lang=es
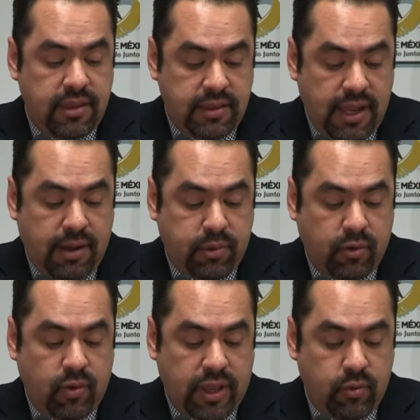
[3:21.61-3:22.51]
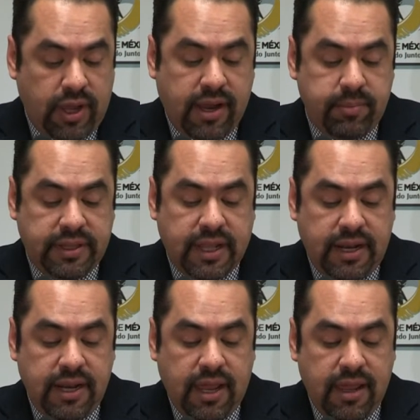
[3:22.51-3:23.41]
de la Procuraduría
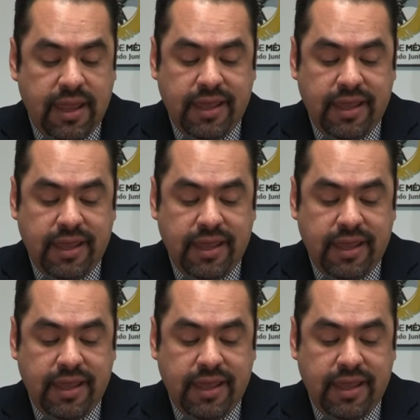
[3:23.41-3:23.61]
Capitalina